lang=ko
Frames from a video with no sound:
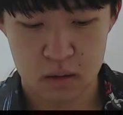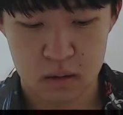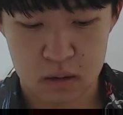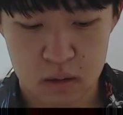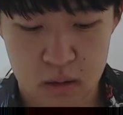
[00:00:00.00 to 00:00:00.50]

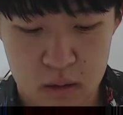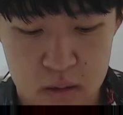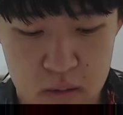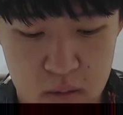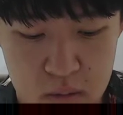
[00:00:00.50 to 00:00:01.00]

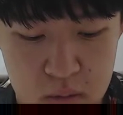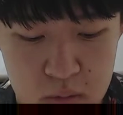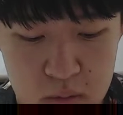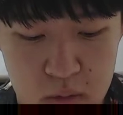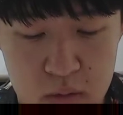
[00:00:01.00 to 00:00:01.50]
일단
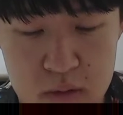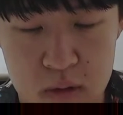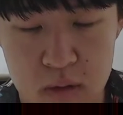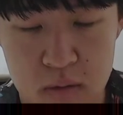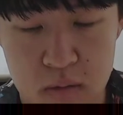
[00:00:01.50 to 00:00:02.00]

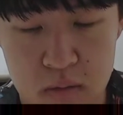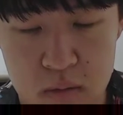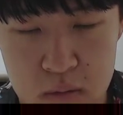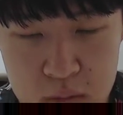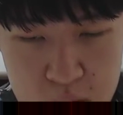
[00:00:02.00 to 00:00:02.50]
어제 했던
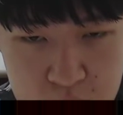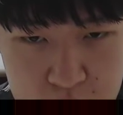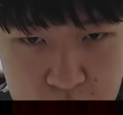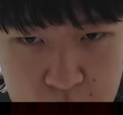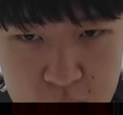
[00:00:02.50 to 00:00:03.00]

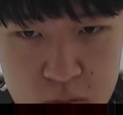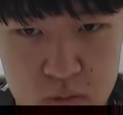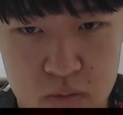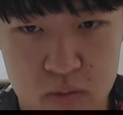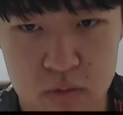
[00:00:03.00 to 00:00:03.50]
거는
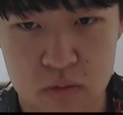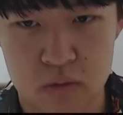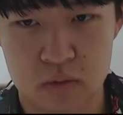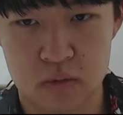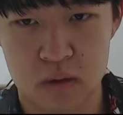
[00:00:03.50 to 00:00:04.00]
중국
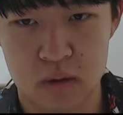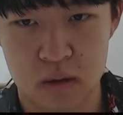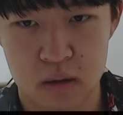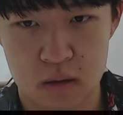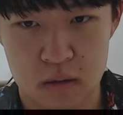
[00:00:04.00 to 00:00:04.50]
중국에
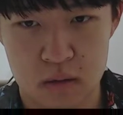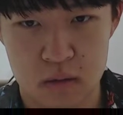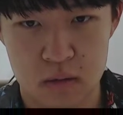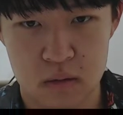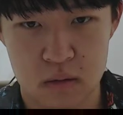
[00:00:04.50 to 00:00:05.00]
대한
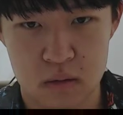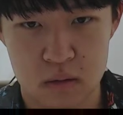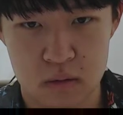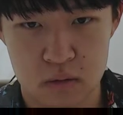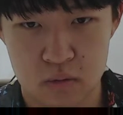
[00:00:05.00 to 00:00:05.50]

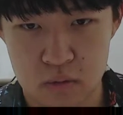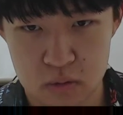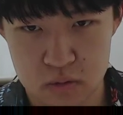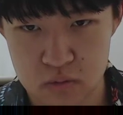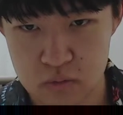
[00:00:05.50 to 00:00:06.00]
이제
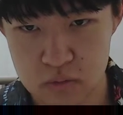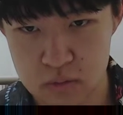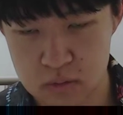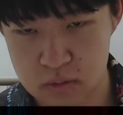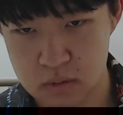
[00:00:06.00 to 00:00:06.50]
고대
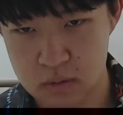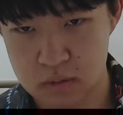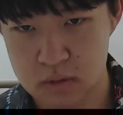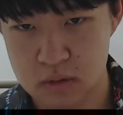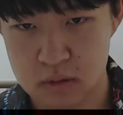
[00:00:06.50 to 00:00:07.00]
중국
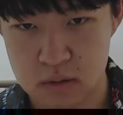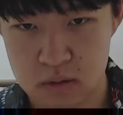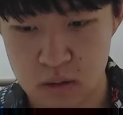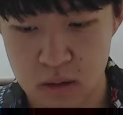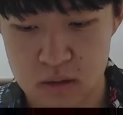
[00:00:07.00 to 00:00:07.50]

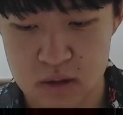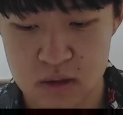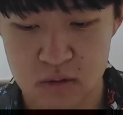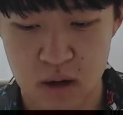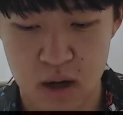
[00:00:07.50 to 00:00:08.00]
진
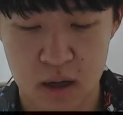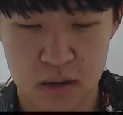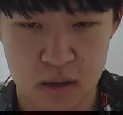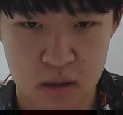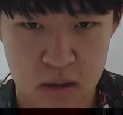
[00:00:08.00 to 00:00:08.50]
진과
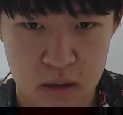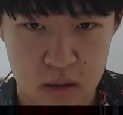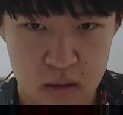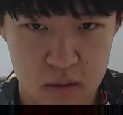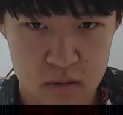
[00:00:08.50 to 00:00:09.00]
한의
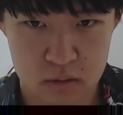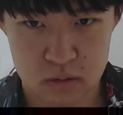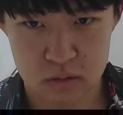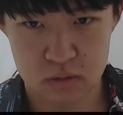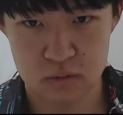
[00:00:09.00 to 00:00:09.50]

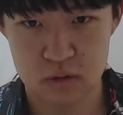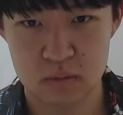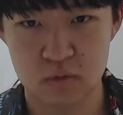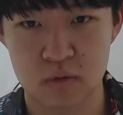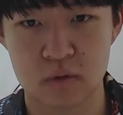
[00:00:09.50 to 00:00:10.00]

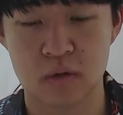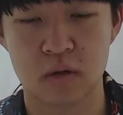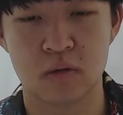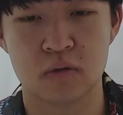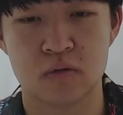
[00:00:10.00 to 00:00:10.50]
중심으로
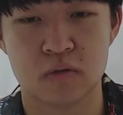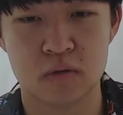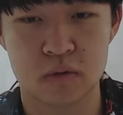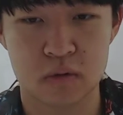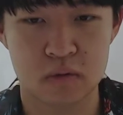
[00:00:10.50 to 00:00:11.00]
그리고
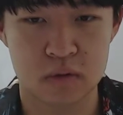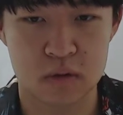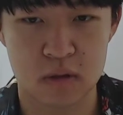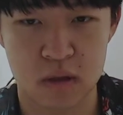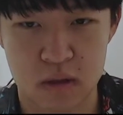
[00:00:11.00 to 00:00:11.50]
춘추 전국
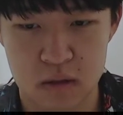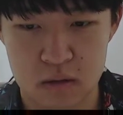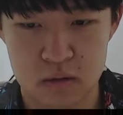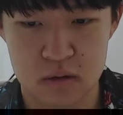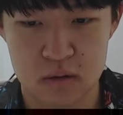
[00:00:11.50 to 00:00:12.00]
시대
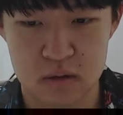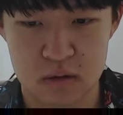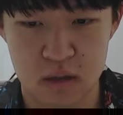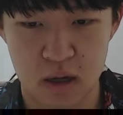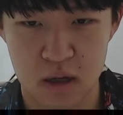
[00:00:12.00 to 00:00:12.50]

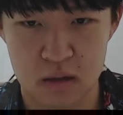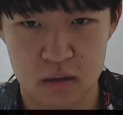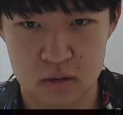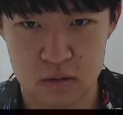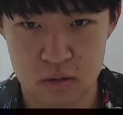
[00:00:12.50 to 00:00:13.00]
진,
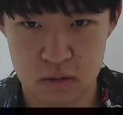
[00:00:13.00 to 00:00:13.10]
한이세